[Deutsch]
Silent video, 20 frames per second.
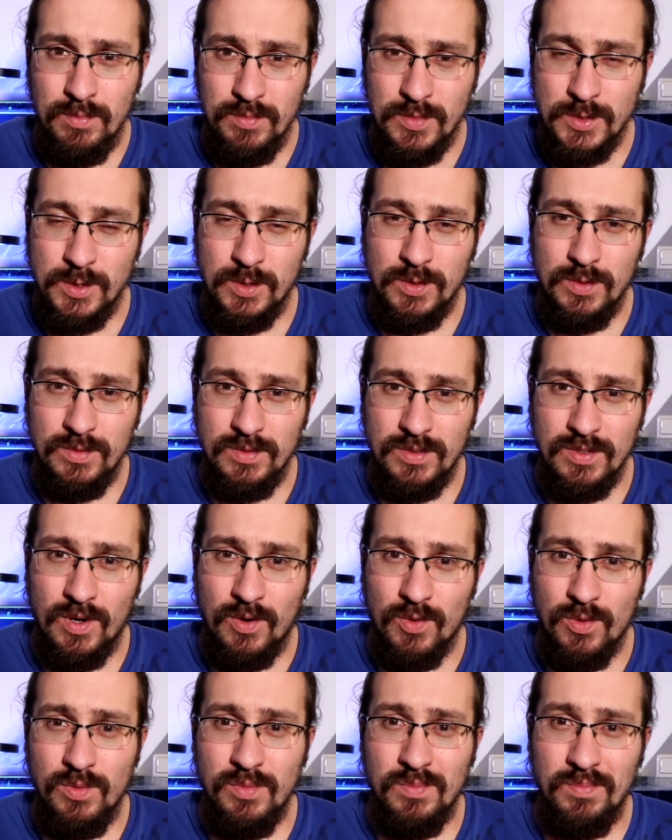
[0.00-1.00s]
mit
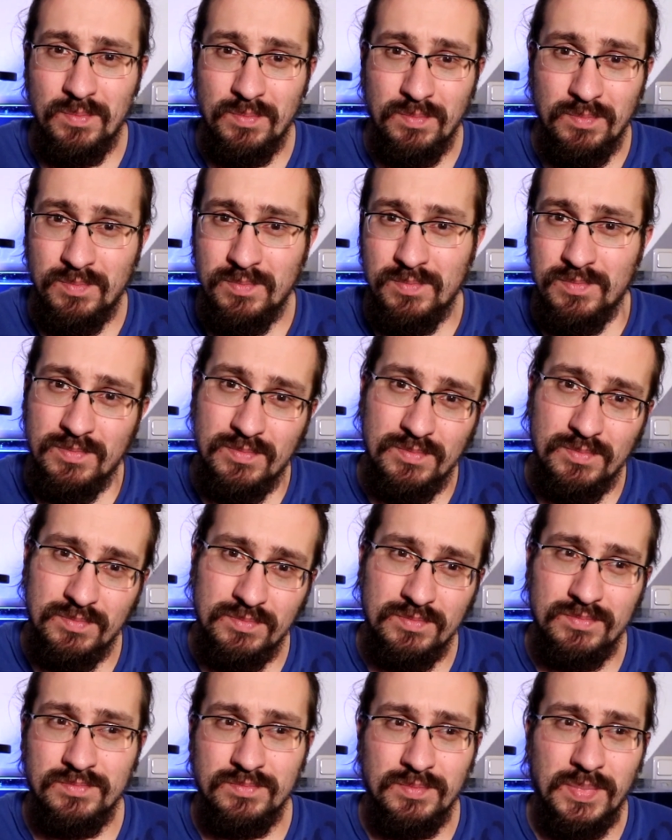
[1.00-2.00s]

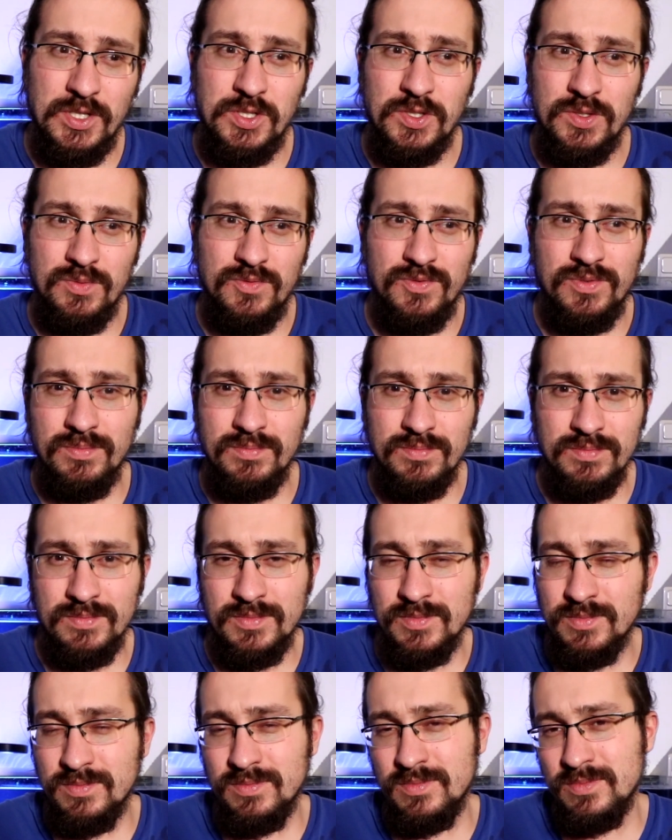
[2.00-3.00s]

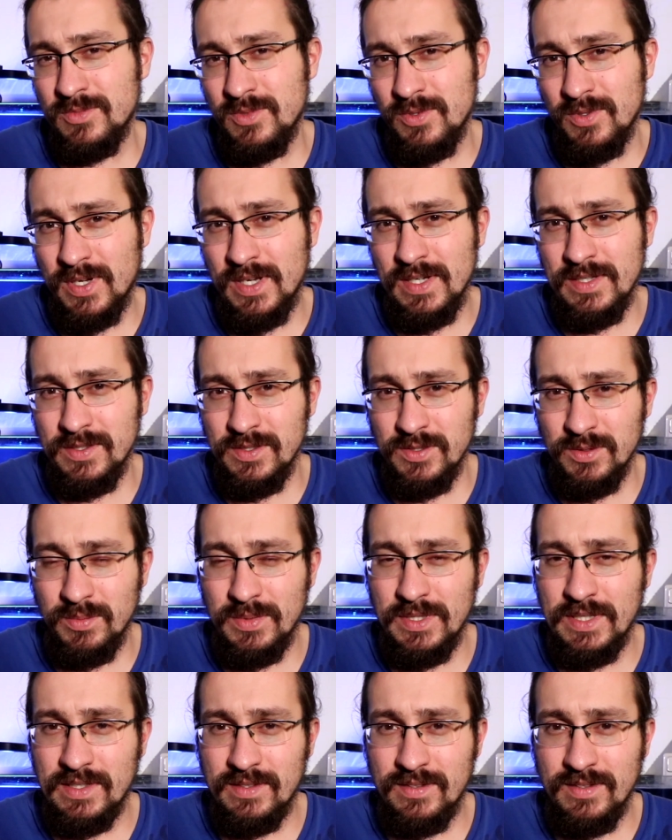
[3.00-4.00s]
Low-Budget-Korallen nicht
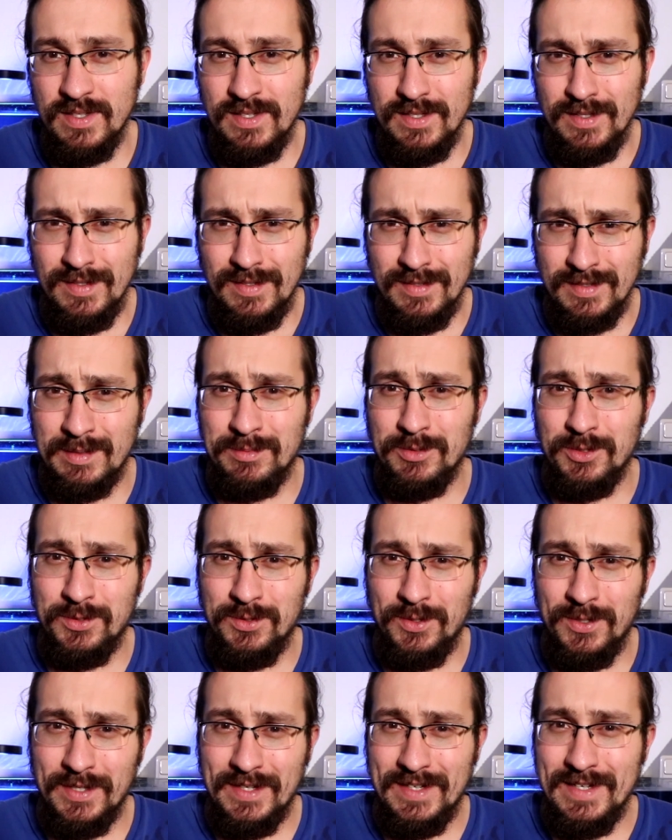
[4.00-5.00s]
unbedingt. Es gibt auch
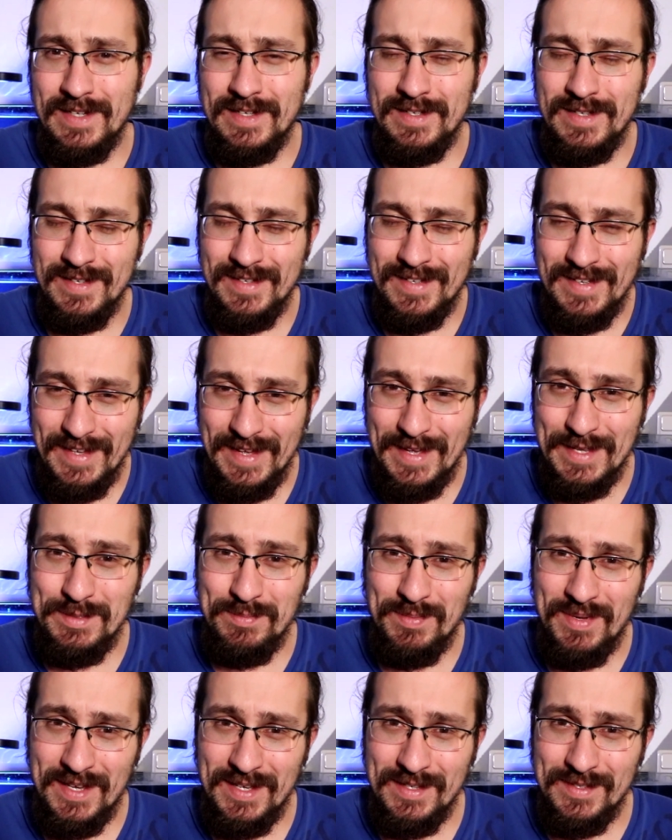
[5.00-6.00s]
teure
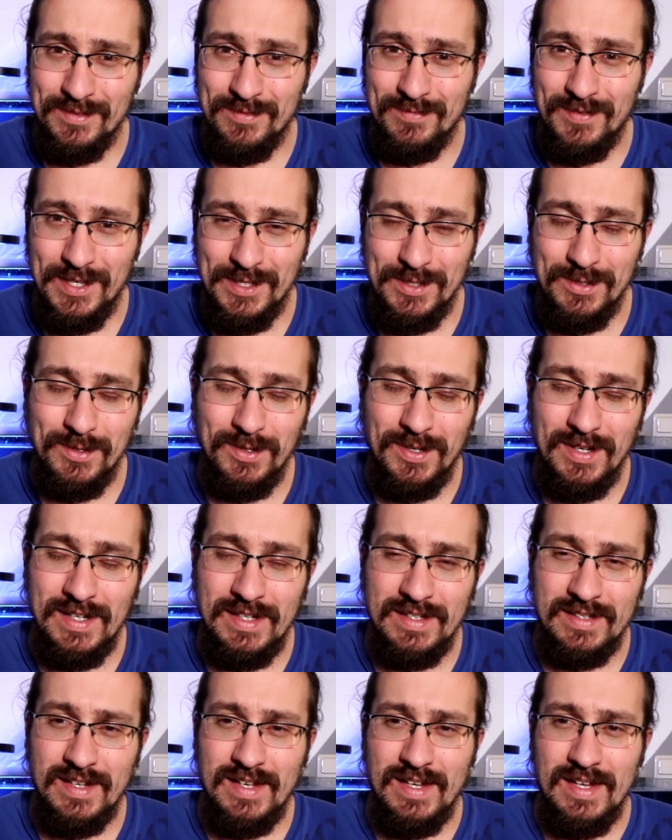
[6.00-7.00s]
SPS- und
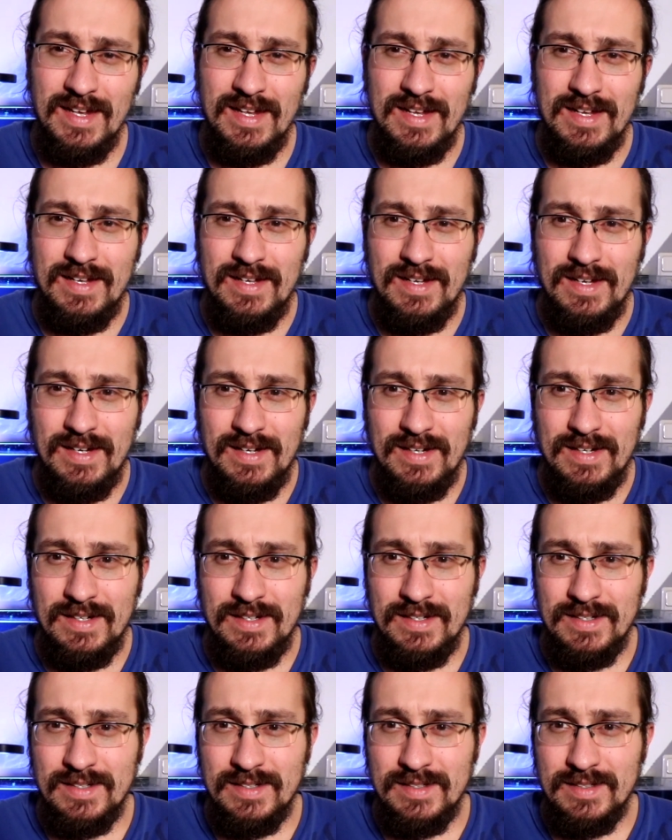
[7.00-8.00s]
Weichkorallen.
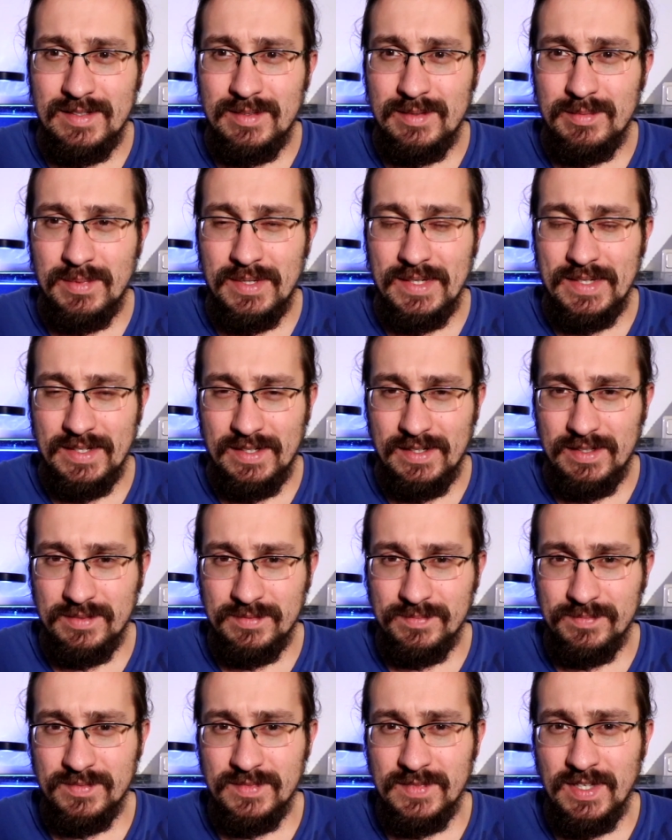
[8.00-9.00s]
Aber ja,
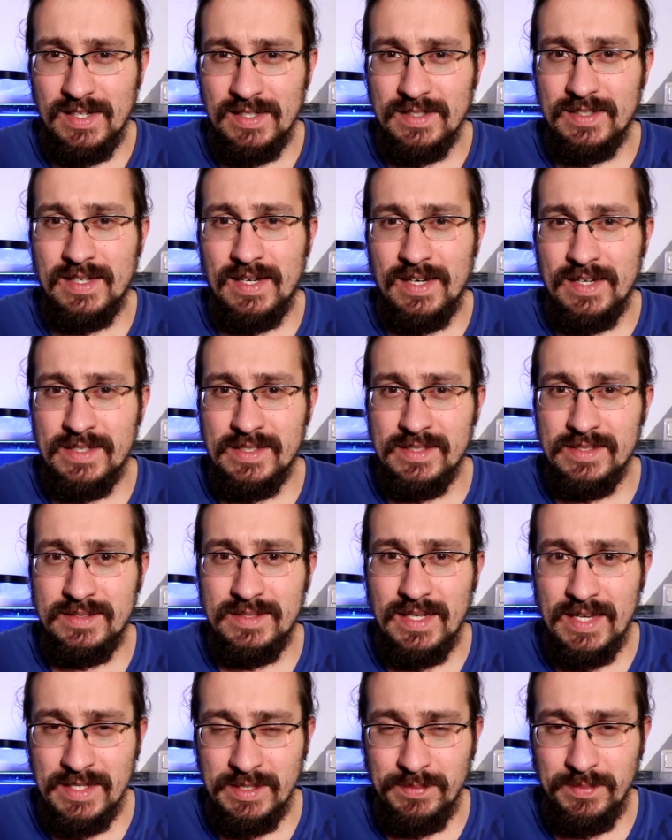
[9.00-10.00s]
halt keine
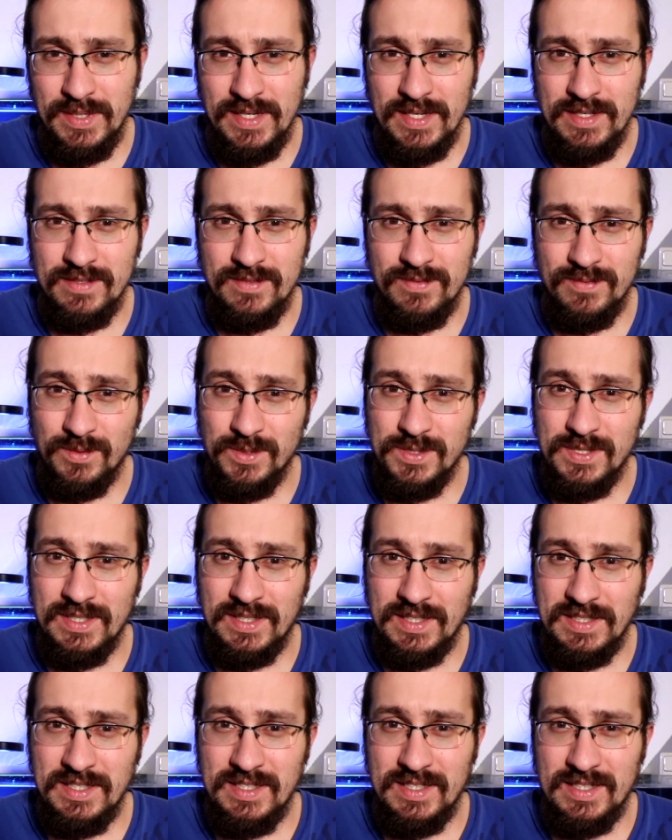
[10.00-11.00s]
SPS, wo es
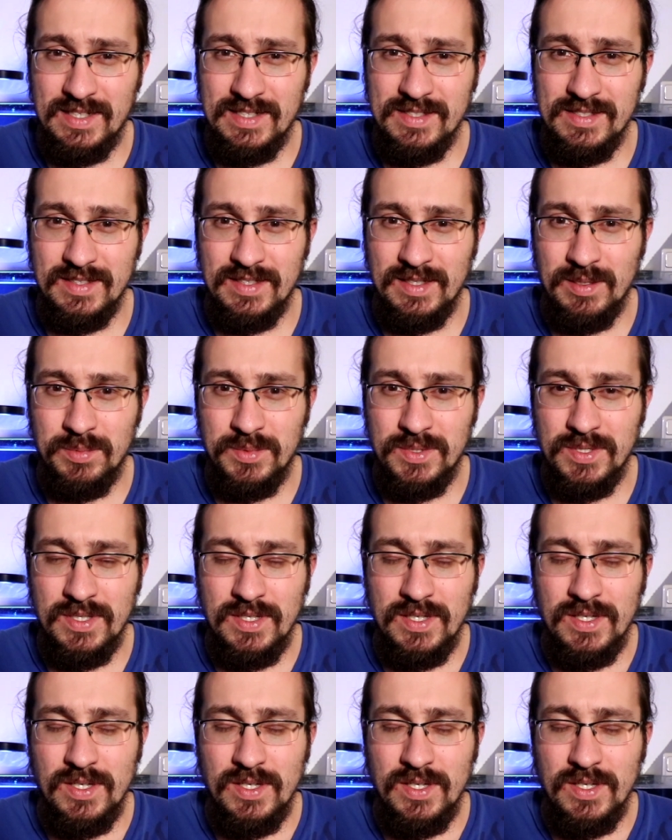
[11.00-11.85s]
halt richtig krasse gibt.